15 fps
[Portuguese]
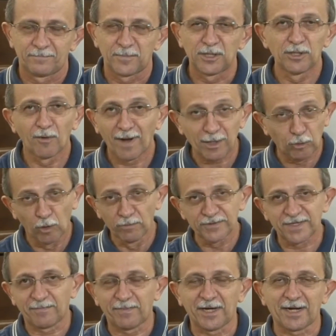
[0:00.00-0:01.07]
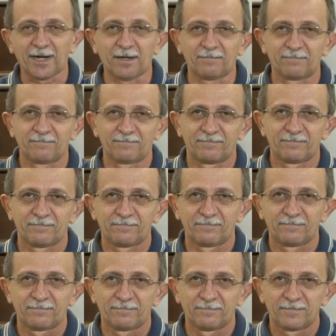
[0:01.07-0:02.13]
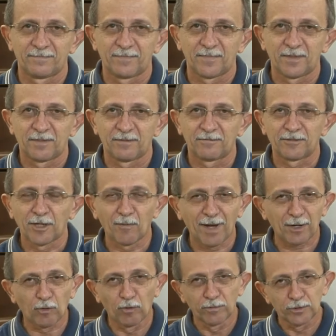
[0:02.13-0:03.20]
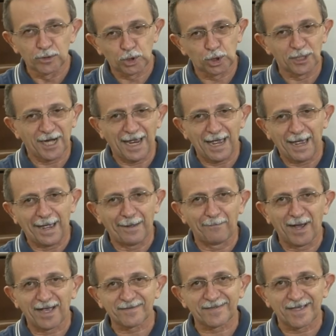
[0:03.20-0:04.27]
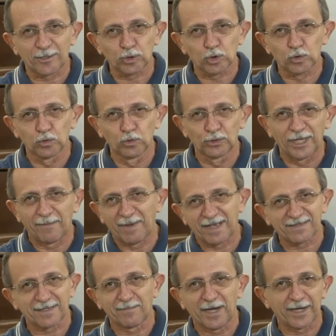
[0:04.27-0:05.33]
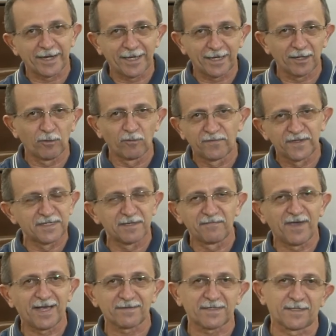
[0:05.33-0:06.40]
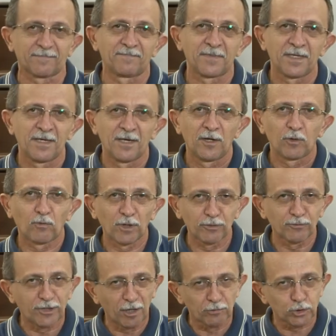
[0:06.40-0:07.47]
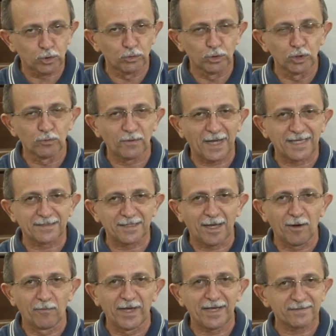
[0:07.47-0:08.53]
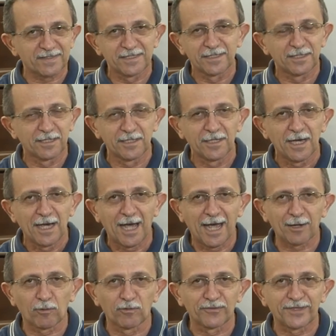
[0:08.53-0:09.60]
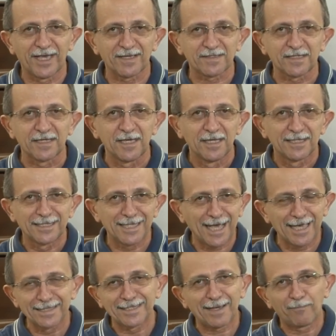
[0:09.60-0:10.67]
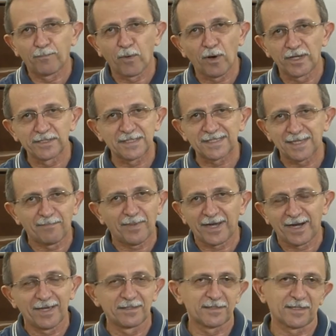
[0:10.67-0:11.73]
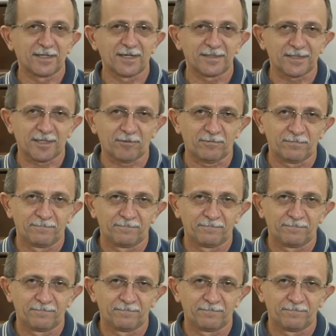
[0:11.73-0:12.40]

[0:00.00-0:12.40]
E não há como separar. Não há como tirar a massa azul da massa amarela ou vice-versa. Quando Deus une um casal, é assim que acontece. Nada pode separar esse casal.